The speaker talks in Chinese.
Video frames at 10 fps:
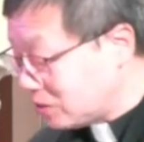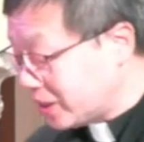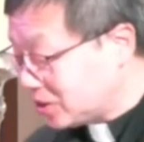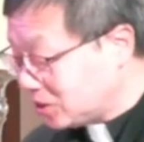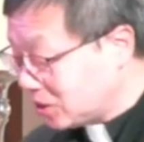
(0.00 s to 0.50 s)

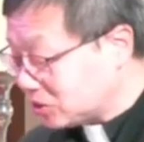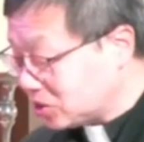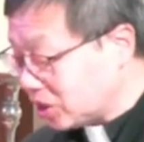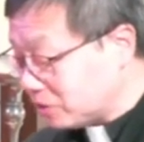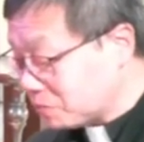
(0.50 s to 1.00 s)
正道之
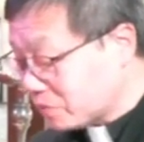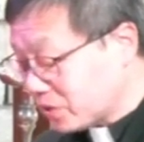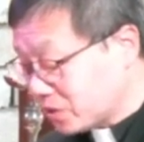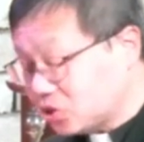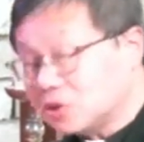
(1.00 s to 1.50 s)
前，
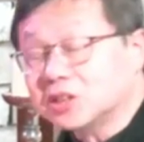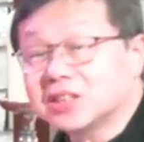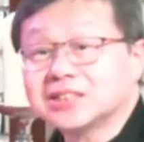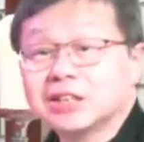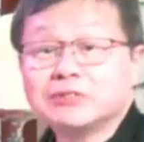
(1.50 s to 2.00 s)
就和
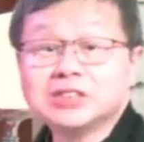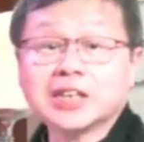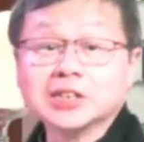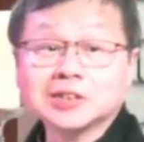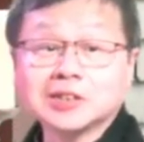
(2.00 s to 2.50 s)
大家分
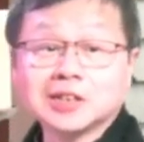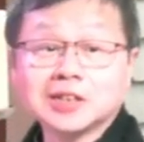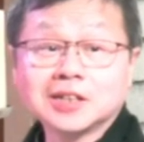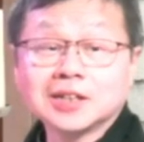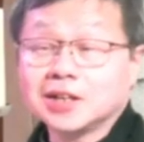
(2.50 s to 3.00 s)
享一个
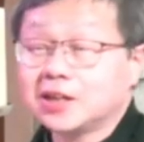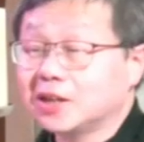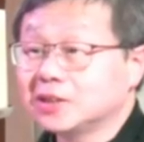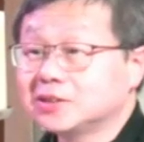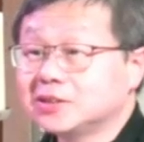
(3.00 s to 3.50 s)
呃
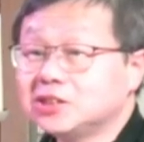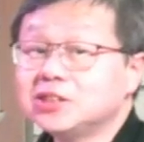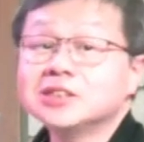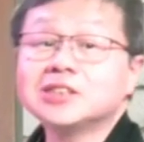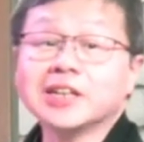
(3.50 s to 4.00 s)

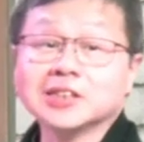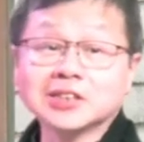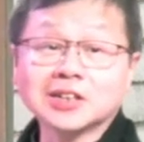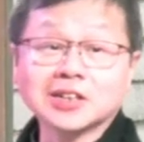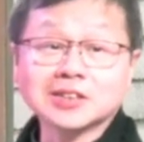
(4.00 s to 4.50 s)
经典
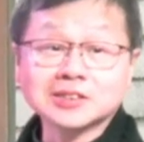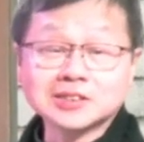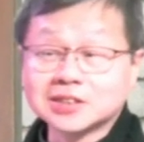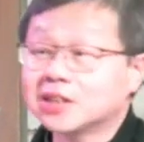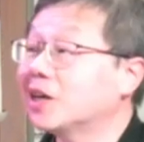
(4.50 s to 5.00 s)
的
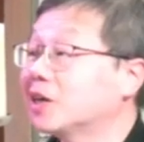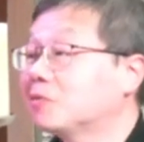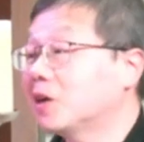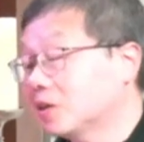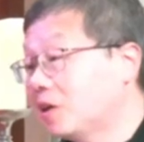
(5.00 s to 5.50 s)
香港
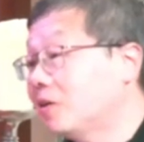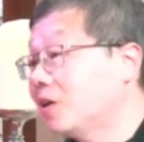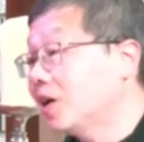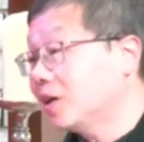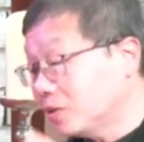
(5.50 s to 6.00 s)
广告
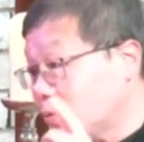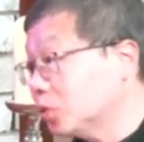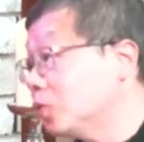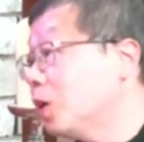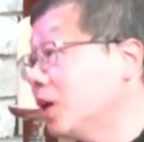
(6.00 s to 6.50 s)
啊，广
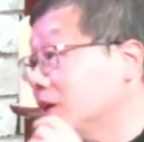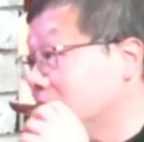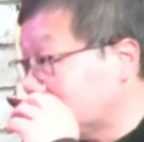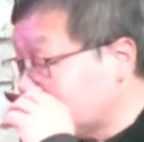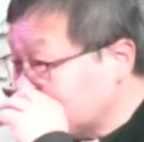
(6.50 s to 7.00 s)
东话的，
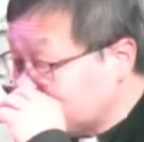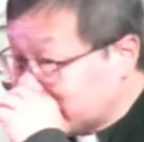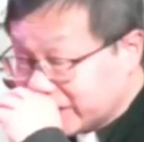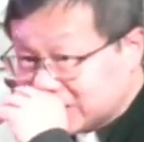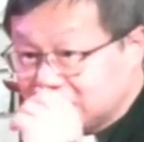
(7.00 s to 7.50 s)
大家大
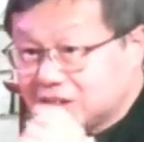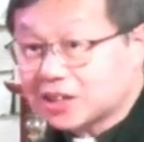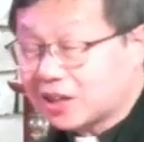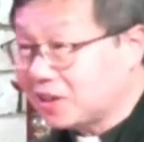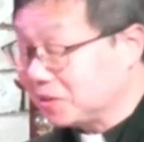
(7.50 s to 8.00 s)
家听一下啊。